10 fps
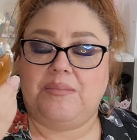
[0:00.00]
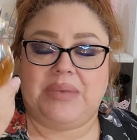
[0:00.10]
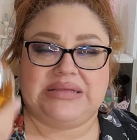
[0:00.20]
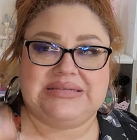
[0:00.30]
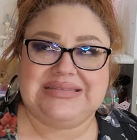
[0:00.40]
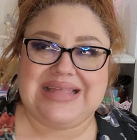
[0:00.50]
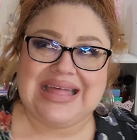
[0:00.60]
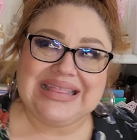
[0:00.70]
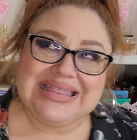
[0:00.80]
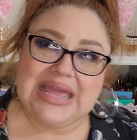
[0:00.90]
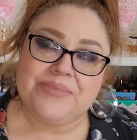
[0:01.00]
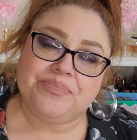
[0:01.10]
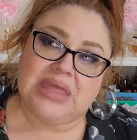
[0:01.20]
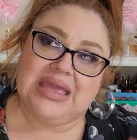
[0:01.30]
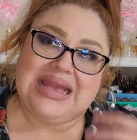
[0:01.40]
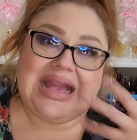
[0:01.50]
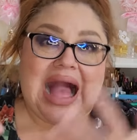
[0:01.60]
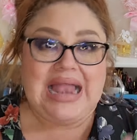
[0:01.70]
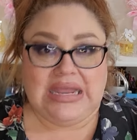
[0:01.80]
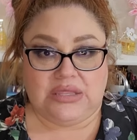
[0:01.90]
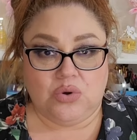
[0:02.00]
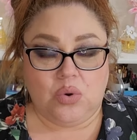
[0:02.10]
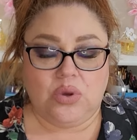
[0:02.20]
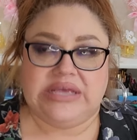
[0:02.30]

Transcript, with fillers: bastante cálido.